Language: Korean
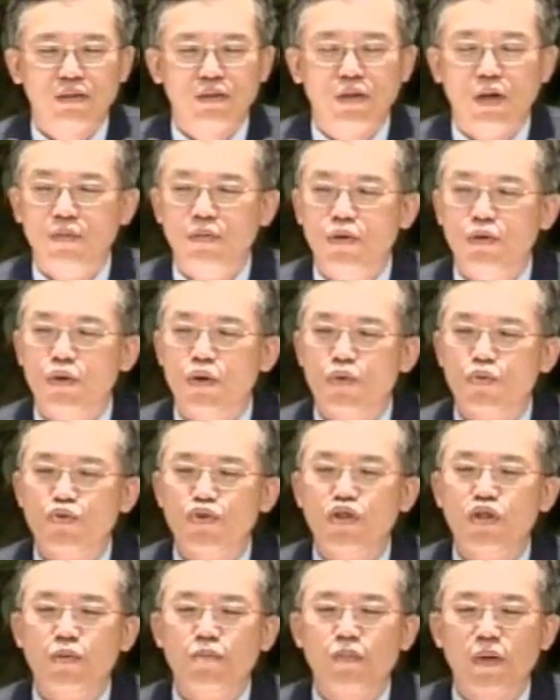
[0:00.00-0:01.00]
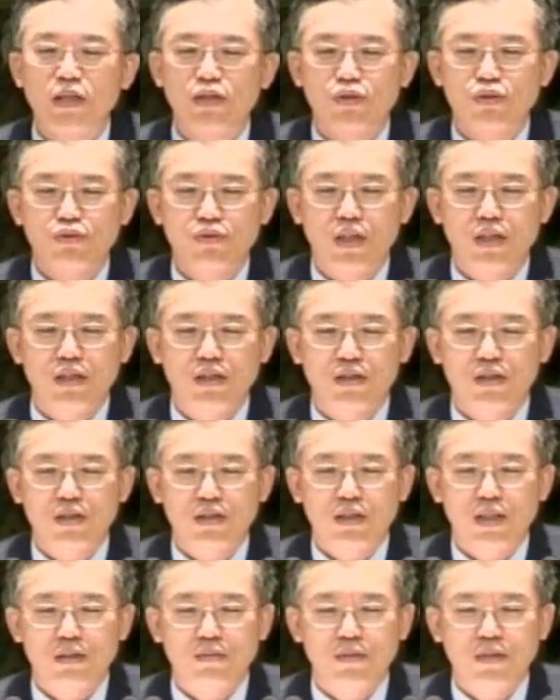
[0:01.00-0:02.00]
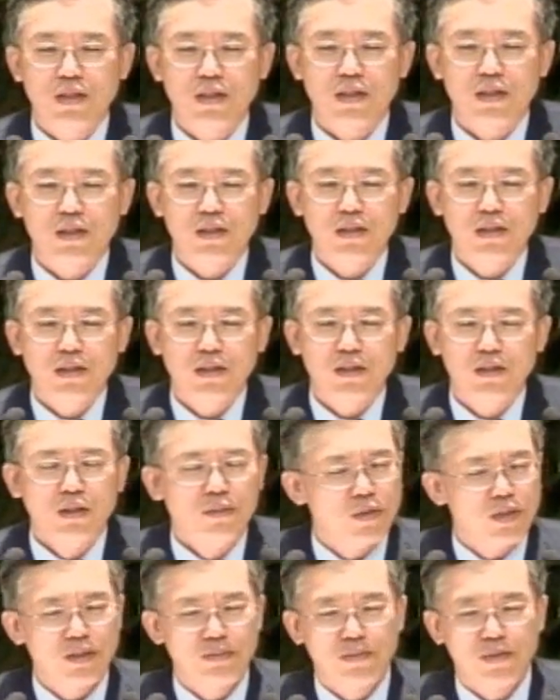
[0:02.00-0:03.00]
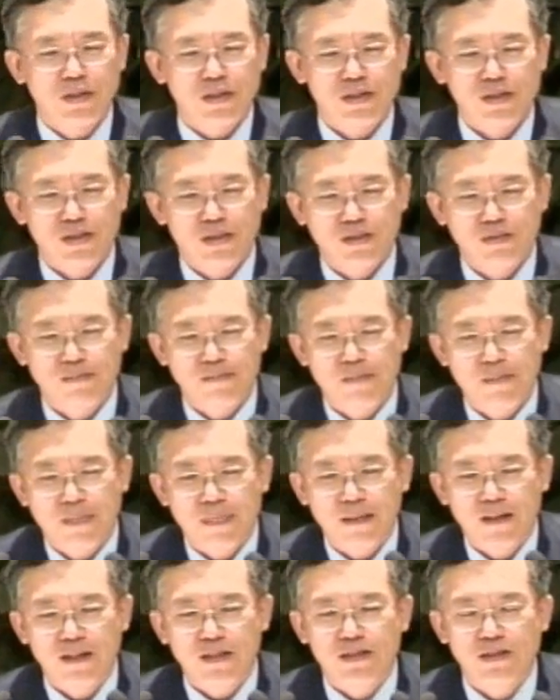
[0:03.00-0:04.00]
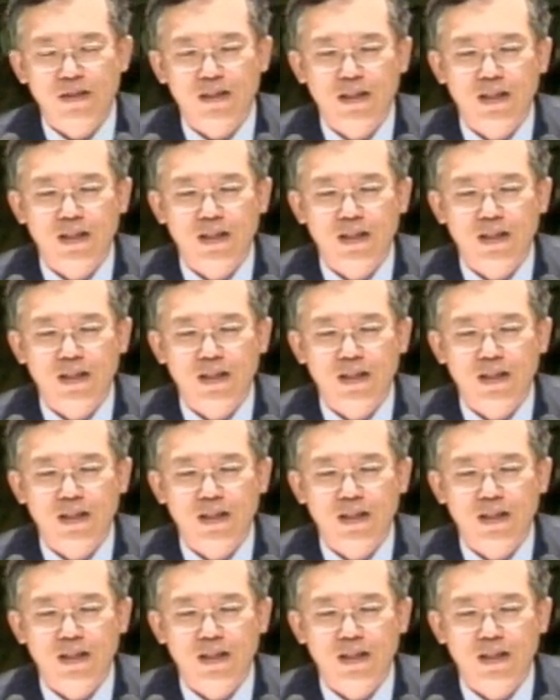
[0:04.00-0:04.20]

너무 위급한 순간이었기 때문에 너무 힘들었어요. 그래서